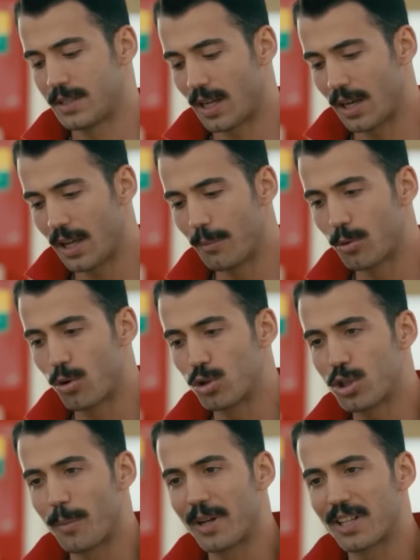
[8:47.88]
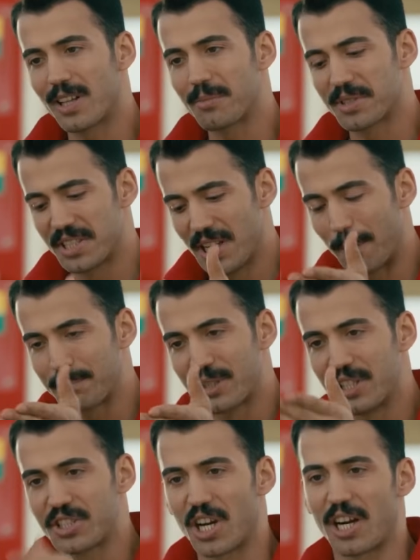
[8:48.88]
Sezai abi kocaman adamsın
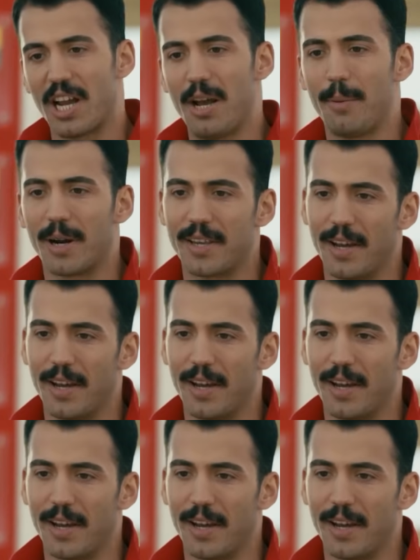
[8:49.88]
yaptığın şakaya bak